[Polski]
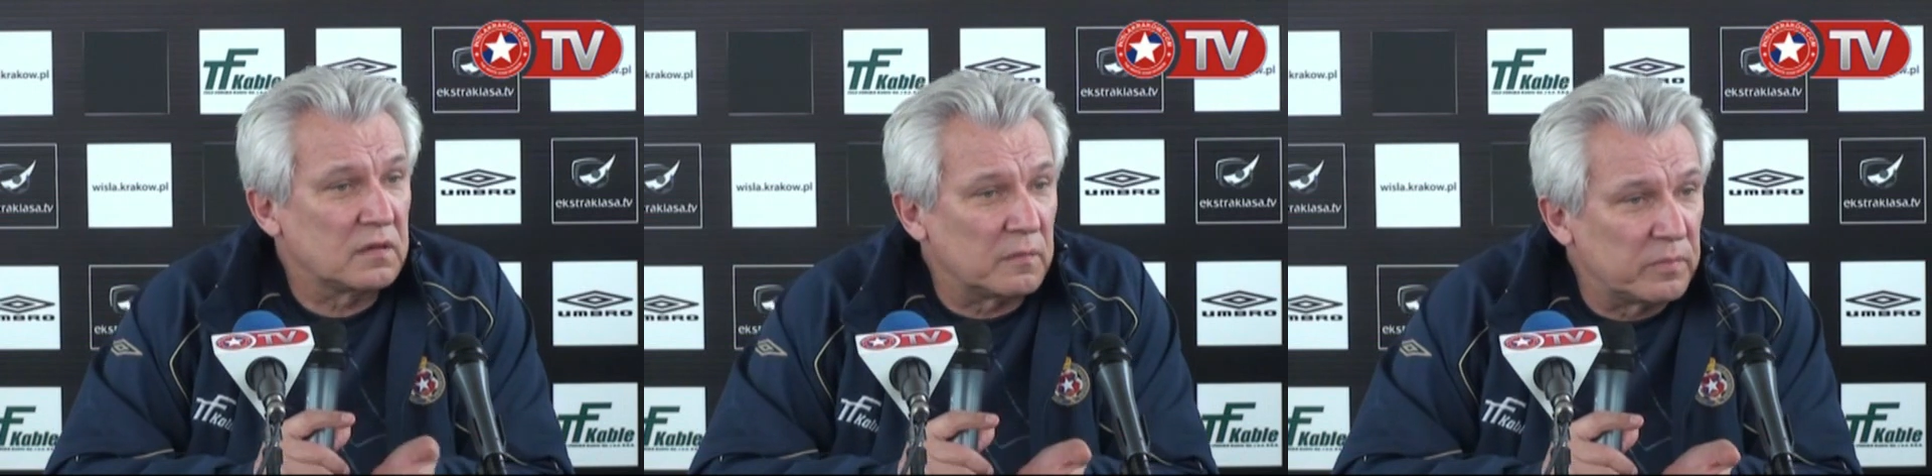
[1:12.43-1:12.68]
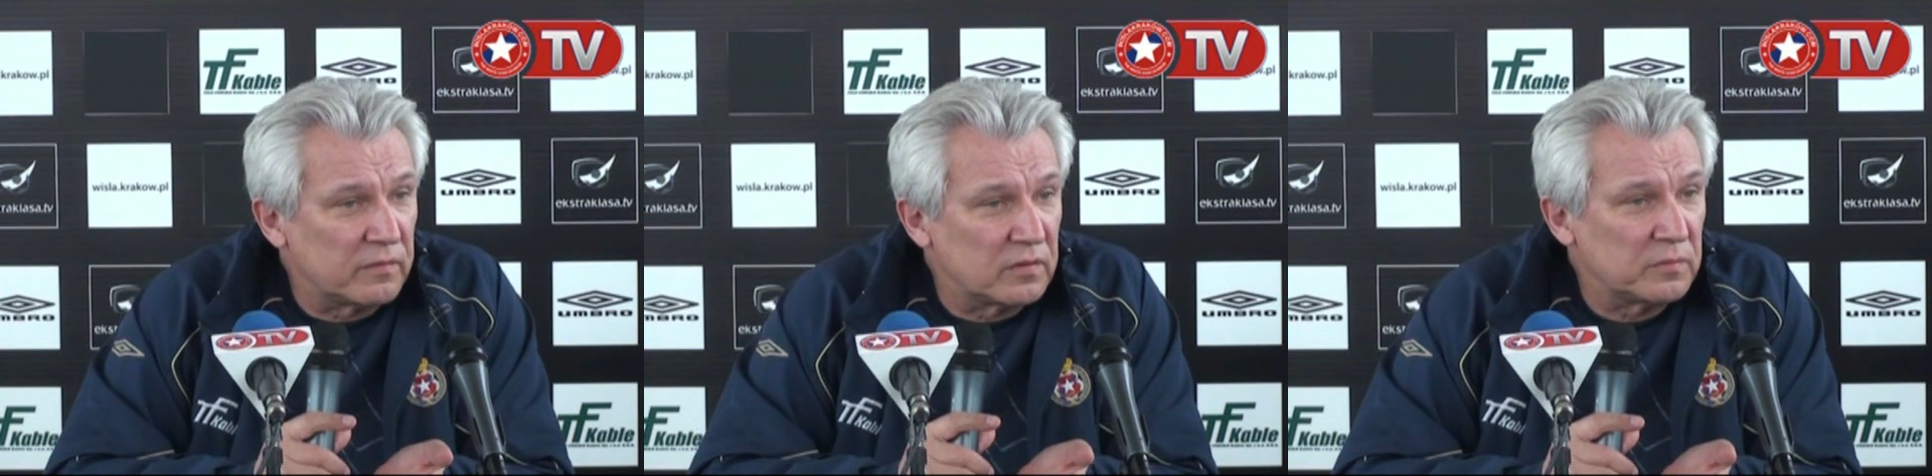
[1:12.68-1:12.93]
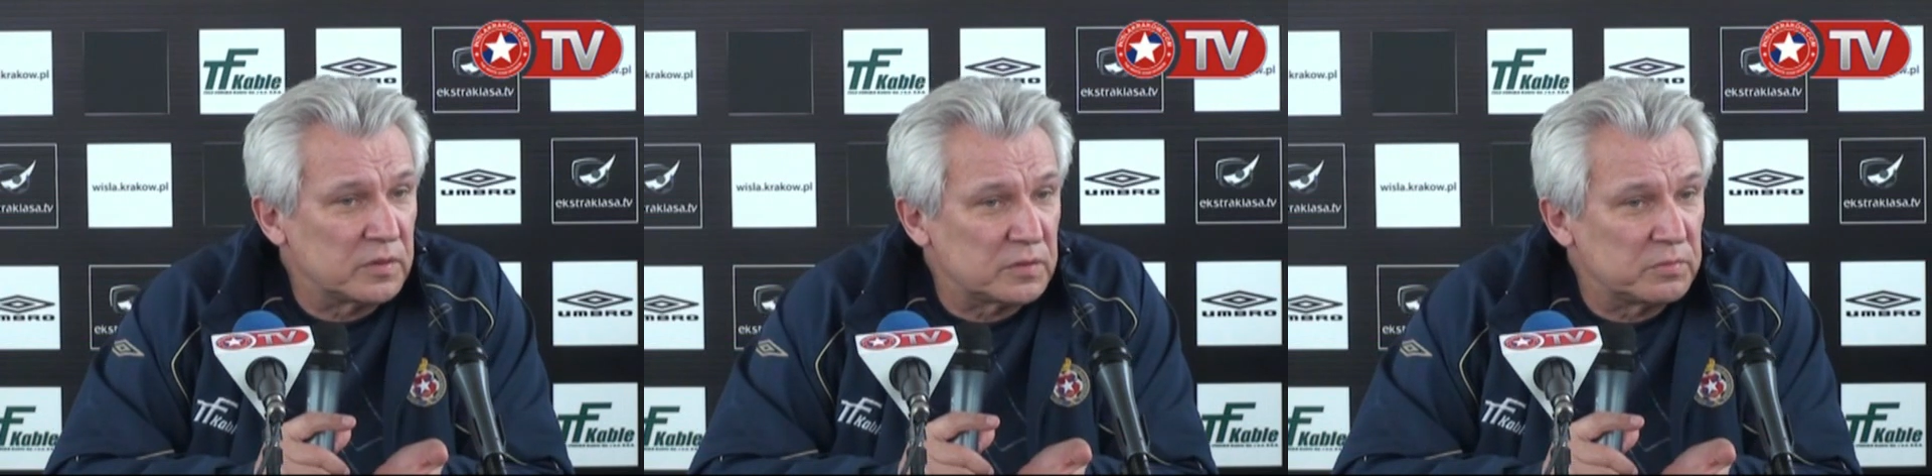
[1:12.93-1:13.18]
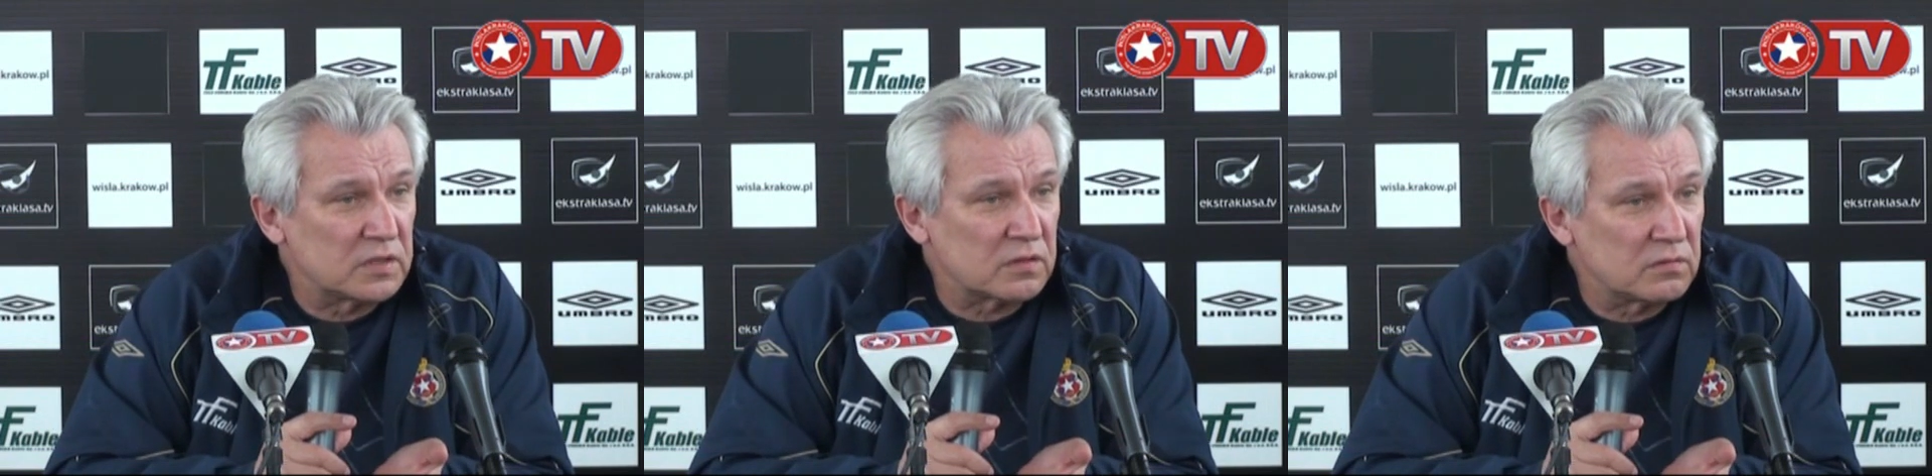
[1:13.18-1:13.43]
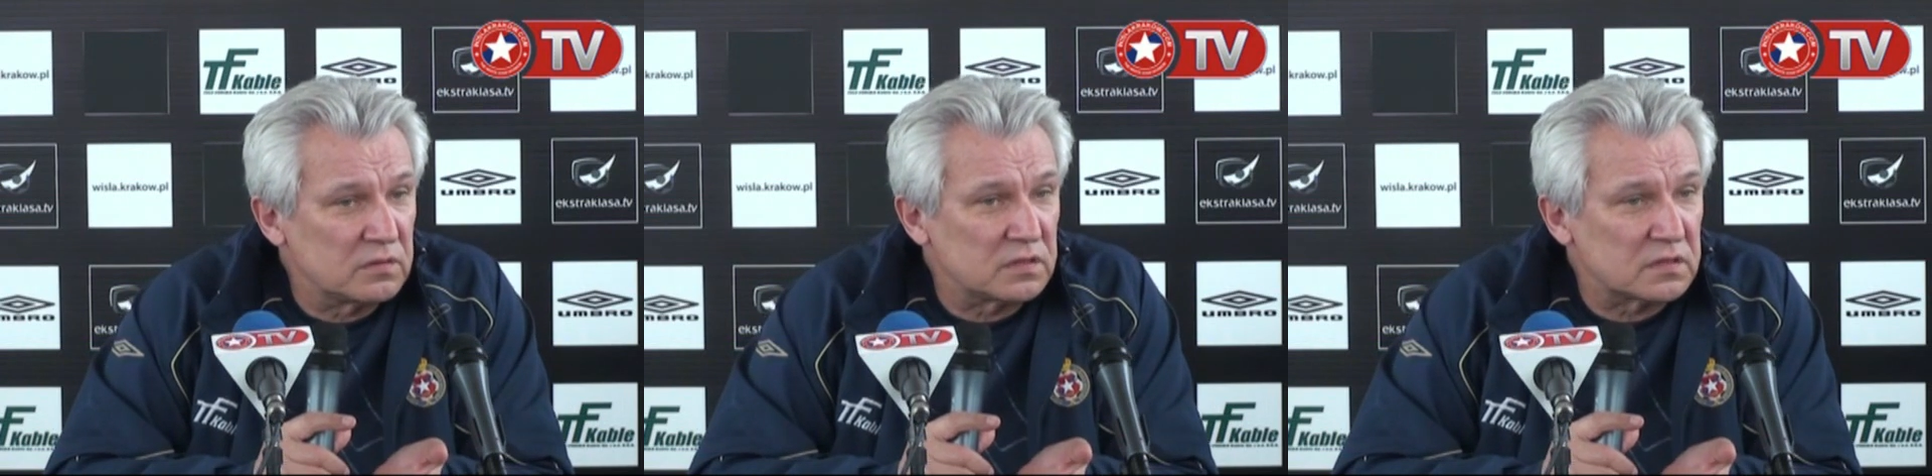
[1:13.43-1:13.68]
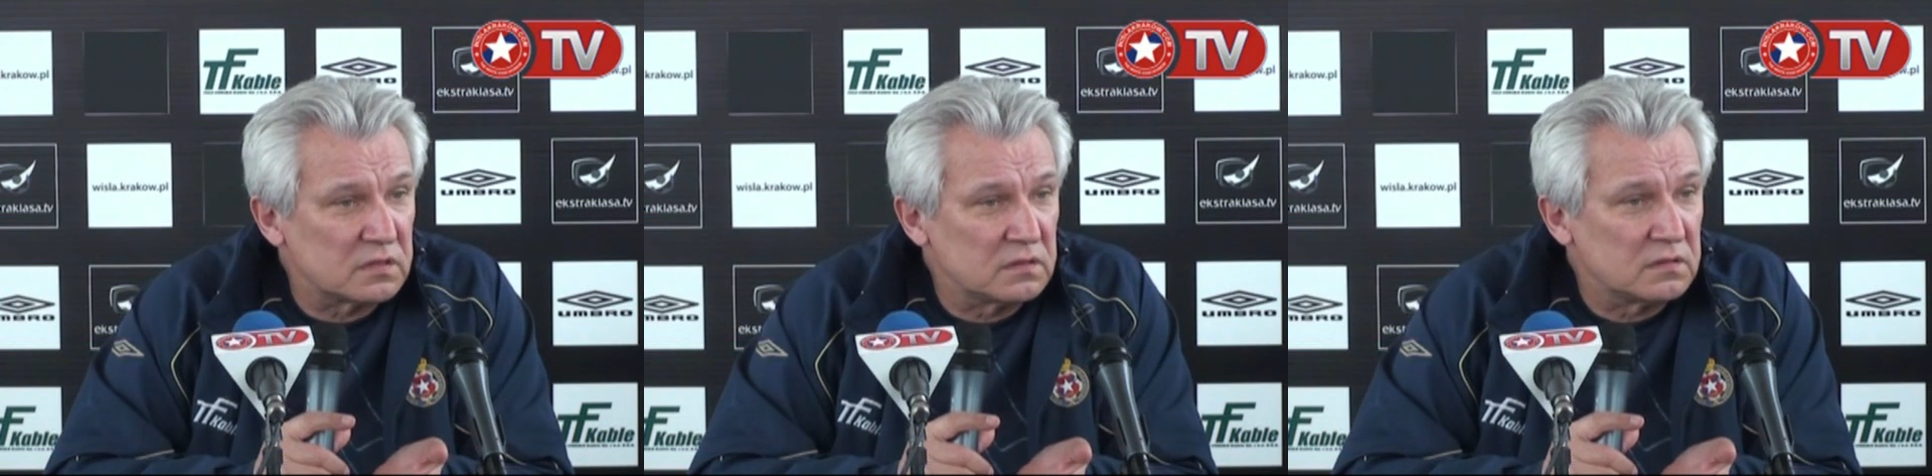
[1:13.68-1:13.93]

na pewno byśmy tego nie,